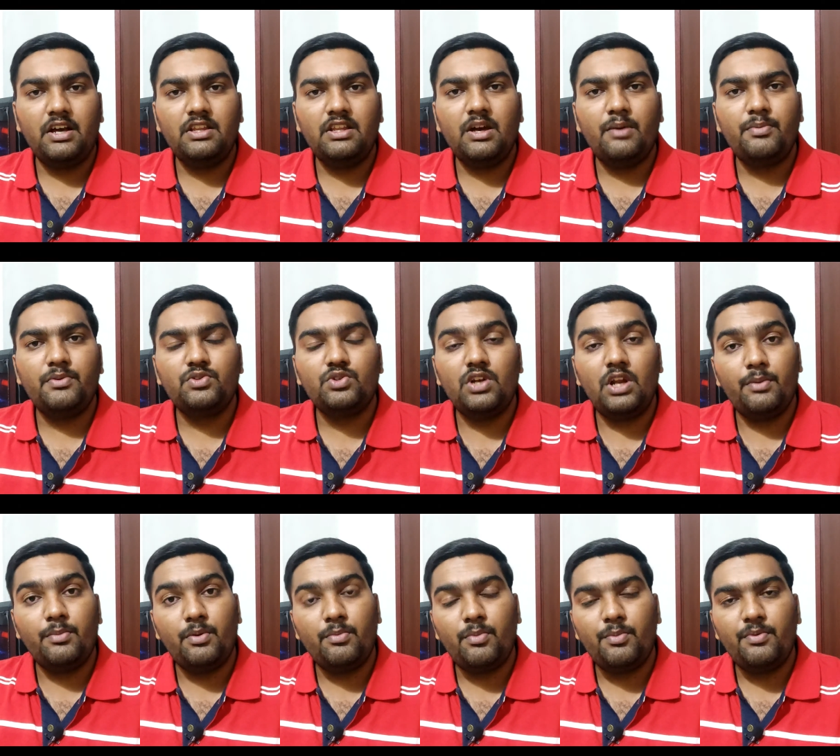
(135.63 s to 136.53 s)
ஆகுது அப்படின்னு
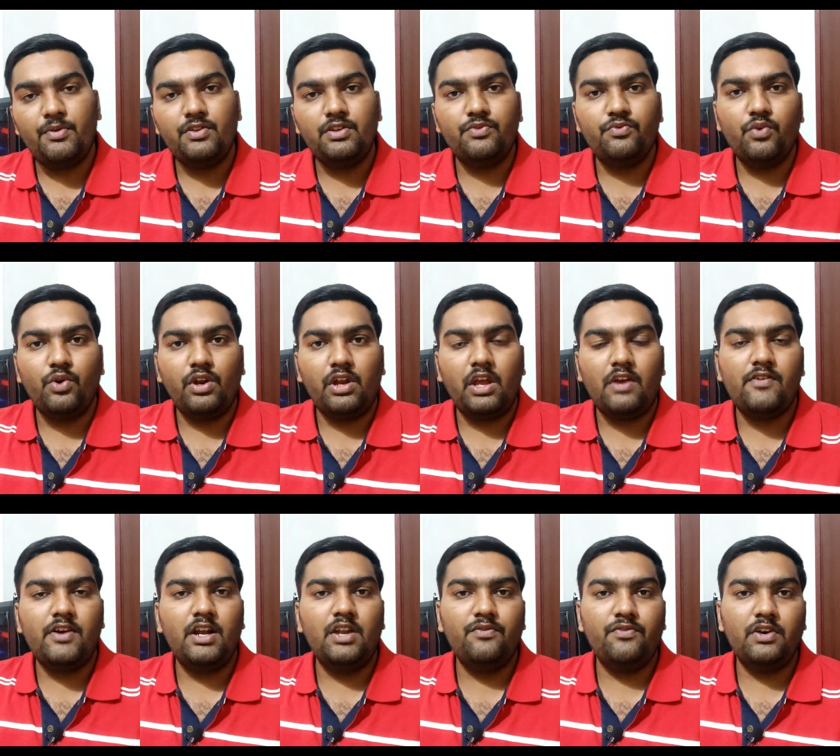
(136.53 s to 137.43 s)
சொல்லி நம்ம மொபைல் வந்து ஃபோர்
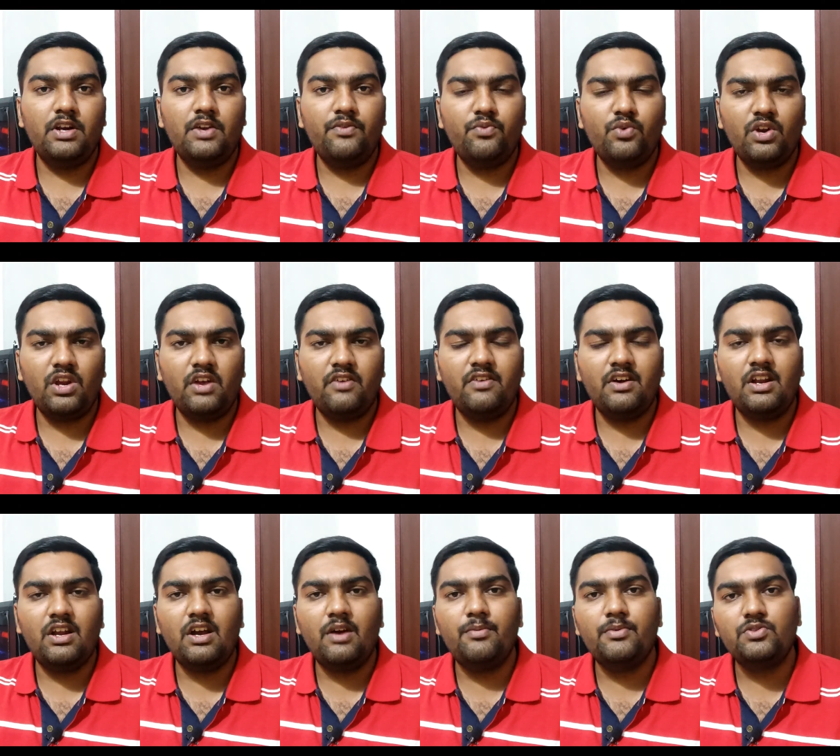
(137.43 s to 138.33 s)
கேவா டிஃபால்ட்டாக ஃபோர் கேவா
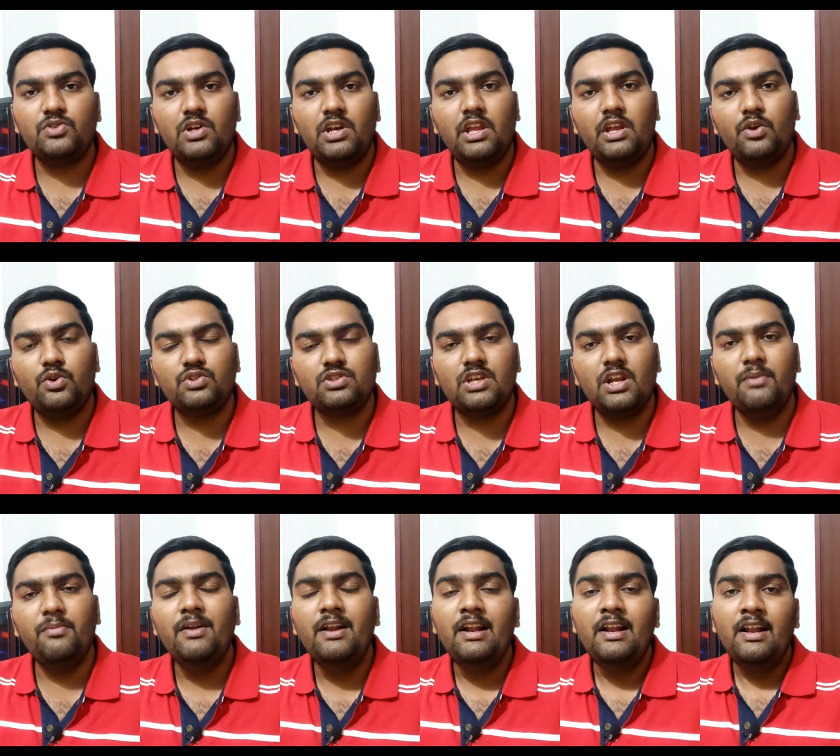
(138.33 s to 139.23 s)
இருக்கா அப்படின்னு சொல்லி நீங்கள்
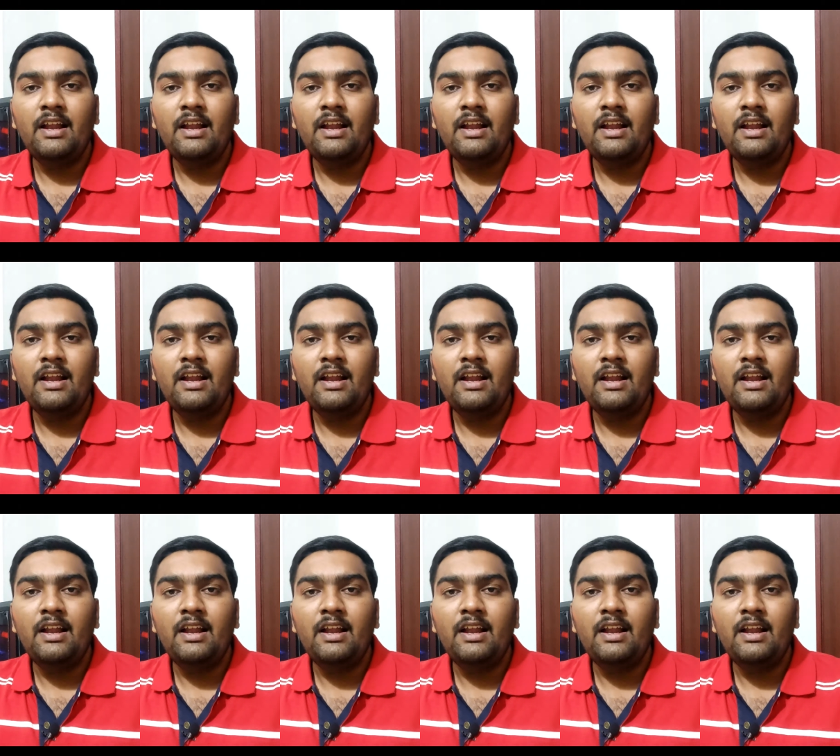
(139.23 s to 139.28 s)
யோசிக்கலாம்